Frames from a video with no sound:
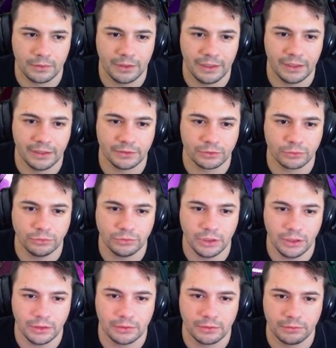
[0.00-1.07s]
E scusa.
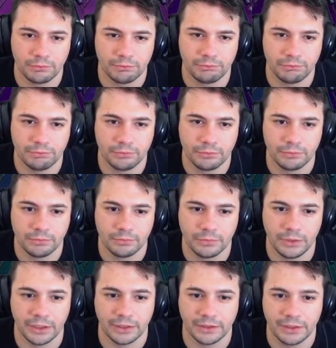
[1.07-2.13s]

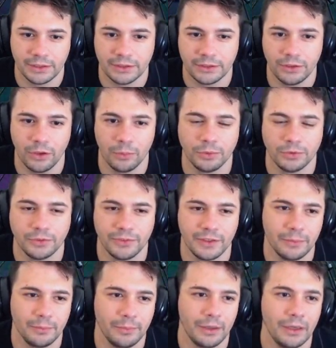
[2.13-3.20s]
Niente, non ho più
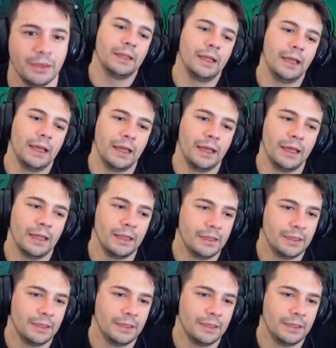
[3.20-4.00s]
sfere palle. Ah!